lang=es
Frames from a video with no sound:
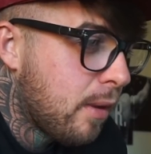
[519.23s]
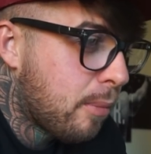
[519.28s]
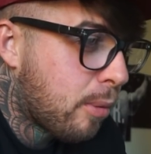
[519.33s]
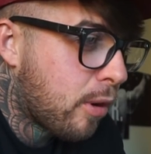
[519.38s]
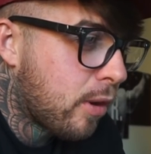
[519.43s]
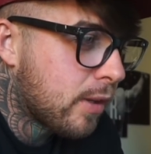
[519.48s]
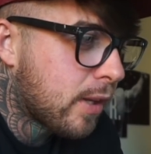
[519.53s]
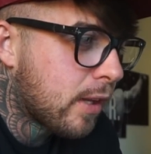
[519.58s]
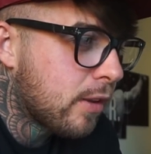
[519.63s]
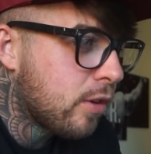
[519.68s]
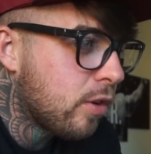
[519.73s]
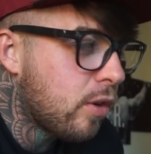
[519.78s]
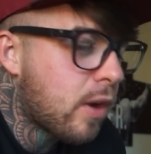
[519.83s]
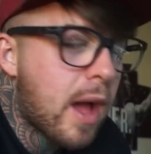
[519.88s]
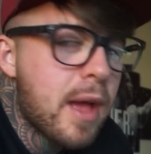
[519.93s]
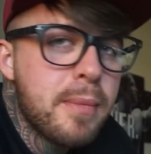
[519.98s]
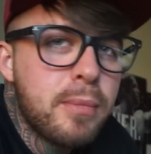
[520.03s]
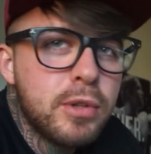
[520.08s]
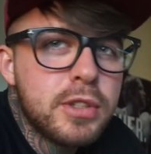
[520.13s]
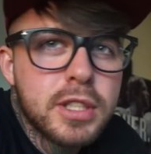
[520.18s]
Por lo tanto,
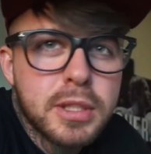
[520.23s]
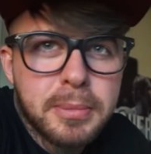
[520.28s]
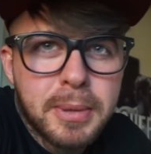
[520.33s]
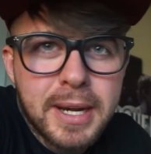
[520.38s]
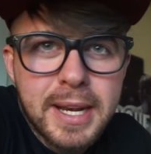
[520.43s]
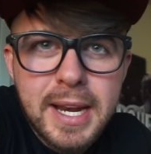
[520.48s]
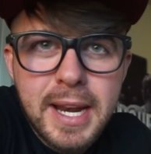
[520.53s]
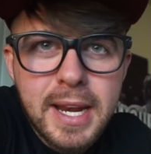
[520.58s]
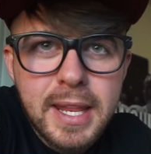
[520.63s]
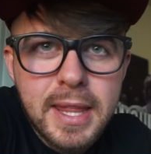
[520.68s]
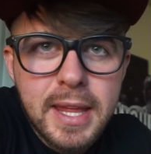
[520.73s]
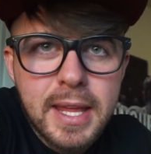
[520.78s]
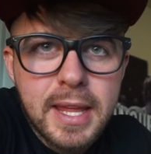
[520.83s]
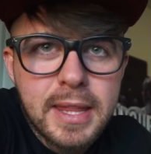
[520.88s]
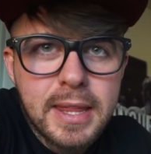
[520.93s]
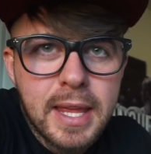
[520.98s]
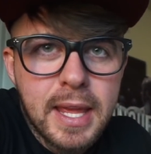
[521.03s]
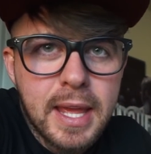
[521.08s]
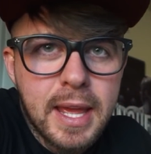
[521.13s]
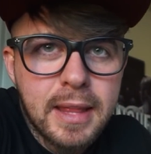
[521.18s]
hay muchas maneras
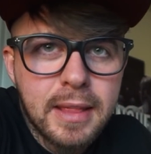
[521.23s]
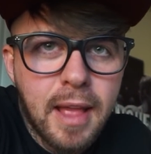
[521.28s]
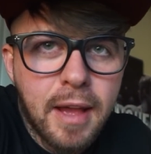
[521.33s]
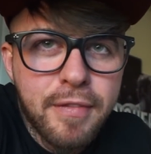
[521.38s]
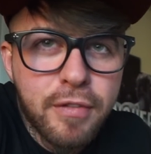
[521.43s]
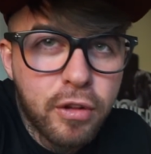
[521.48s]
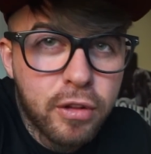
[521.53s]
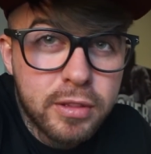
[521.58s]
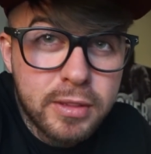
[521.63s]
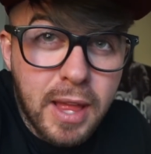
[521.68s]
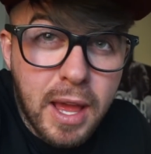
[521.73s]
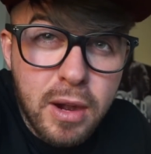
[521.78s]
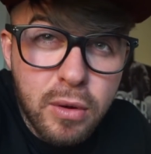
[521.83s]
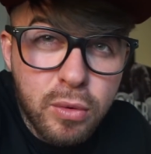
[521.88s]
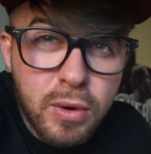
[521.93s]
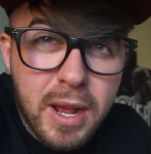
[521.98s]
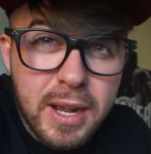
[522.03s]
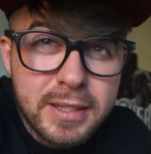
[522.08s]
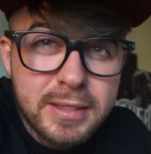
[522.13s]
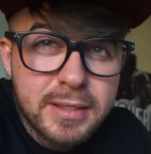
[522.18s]
de, afrontar
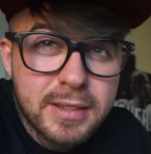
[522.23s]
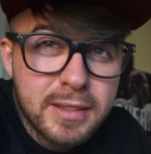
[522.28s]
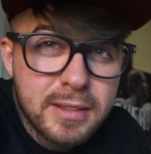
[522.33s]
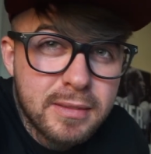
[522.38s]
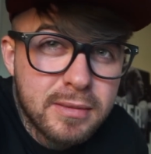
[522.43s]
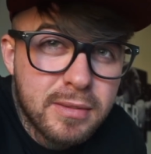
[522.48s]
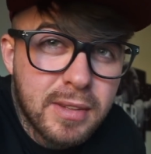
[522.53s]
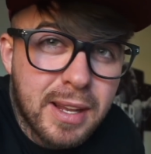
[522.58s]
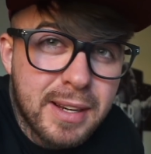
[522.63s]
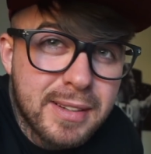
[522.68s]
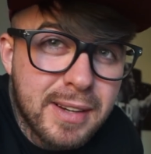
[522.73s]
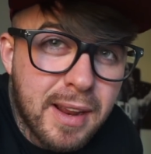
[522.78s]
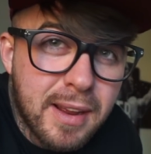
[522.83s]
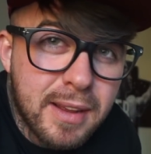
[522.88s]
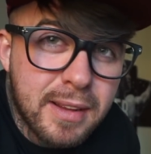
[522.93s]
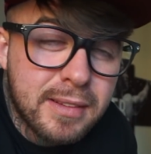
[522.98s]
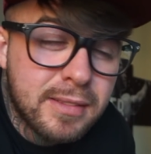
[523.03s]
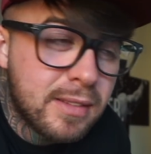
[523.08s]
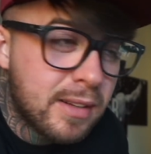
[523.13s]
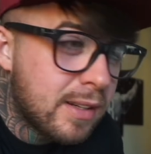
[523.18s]
unas,
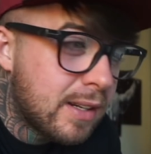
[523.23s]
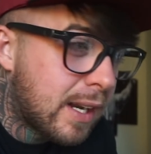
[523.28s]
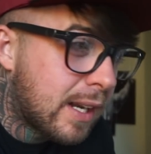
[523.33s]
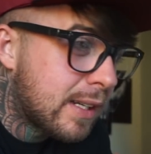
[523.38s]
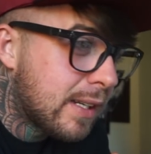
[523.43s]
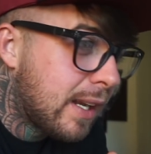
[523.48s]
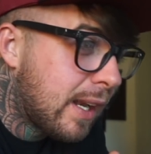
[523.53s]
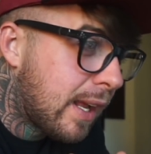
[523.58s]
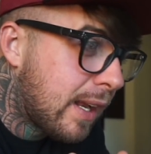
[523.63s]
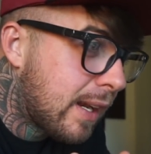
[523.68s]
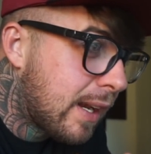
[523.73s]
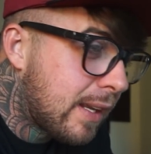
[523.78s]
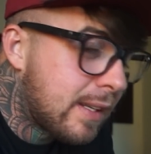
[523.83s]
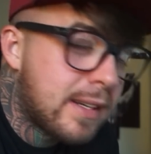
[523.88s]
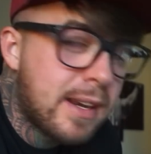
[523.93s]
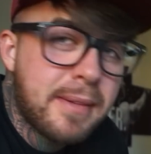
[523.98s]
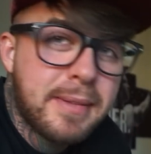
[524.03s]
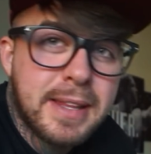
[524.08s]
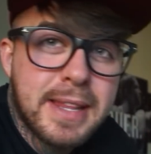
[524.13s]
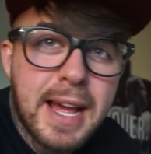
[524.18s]
las
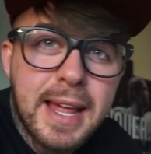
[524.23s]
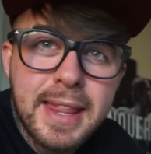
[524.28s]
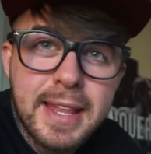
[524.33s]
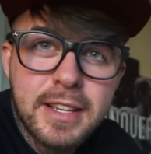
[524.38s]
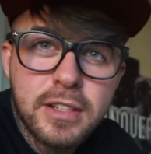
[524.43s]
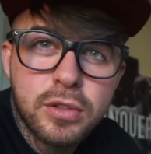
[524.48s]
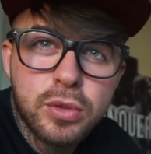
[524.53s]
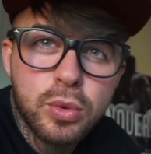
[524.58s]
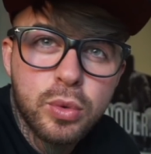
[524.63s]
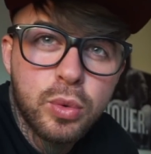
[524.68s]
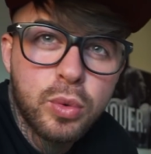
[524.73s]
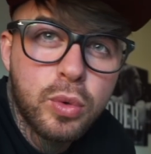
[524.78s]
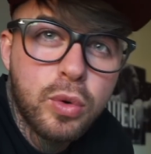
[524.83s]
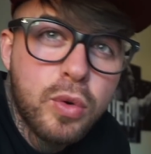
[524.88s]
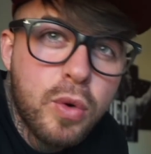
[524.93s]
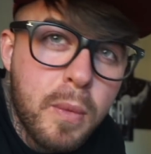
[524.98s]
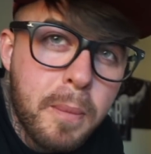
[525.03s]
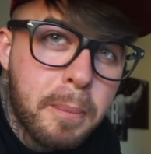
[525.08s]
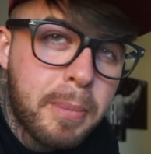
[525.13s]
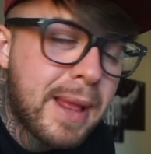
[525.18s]
navidades, o un
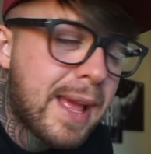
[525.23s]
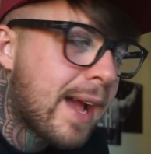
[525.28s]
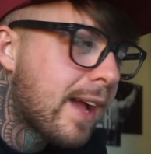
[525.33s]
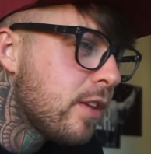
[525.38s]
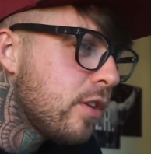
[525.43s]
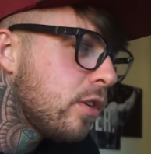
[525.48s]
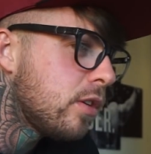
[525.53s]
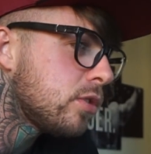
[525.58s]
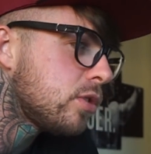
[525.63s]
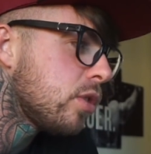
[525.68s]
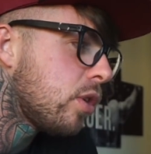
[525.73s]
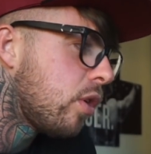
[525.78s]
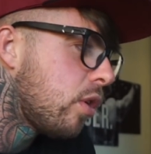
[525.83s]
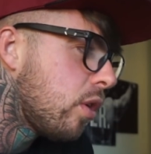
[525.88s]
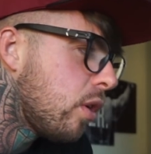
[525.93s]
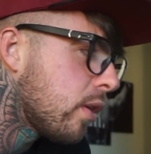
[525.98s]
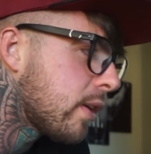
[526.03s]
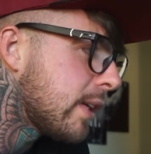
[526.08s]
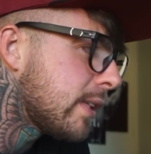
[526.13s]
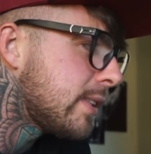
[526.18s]
cumpleaños o
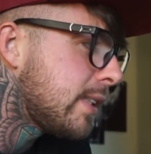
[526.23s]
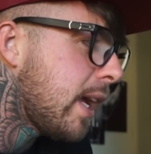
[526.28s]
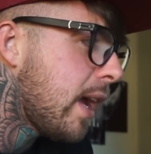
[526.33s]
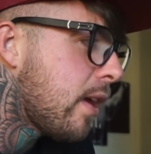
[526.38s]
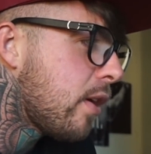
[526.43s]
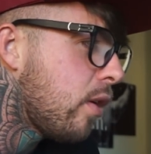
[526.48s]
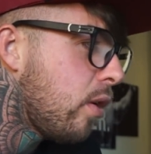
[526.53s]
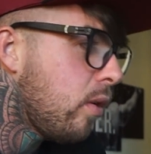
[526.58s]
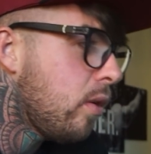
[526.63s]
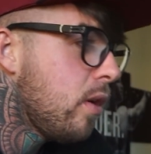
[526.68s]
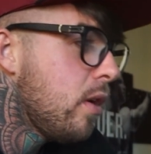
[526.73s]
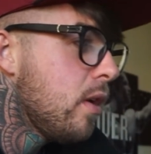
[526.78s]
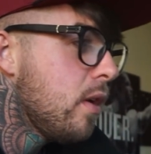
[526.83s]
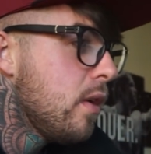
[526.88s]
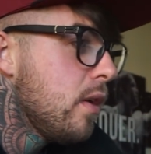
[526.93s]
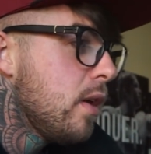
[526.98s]
lo que sea, ¿no?